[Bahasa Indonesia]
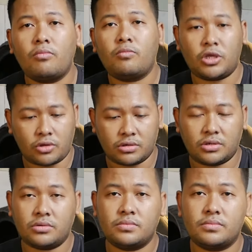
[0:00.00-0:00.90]
mitos
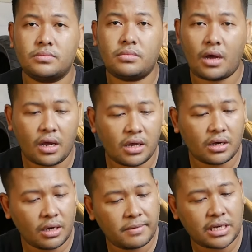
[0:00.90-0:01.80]
itu. kaki
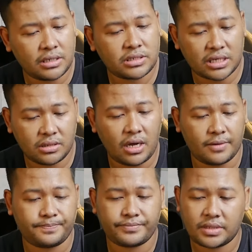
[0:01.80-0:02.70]
kering bisa dicas gak
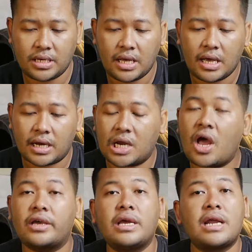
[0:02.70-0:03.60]
Kalau
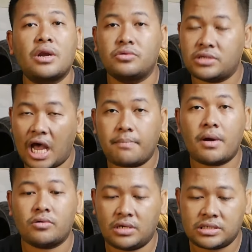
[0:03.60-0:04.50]
akhirnya udah rusak,
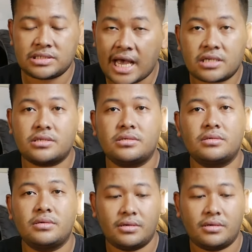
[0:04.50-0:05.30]
mau dicas